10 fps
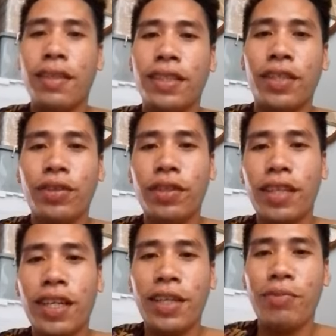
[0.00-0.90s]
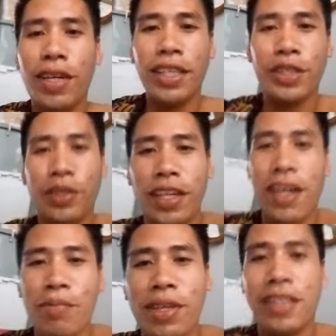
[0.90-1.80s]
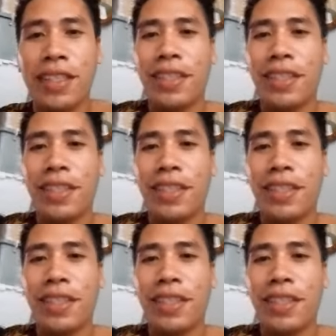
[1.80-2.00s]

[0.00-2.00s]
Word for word: Shoutout kay Mark John Arabis.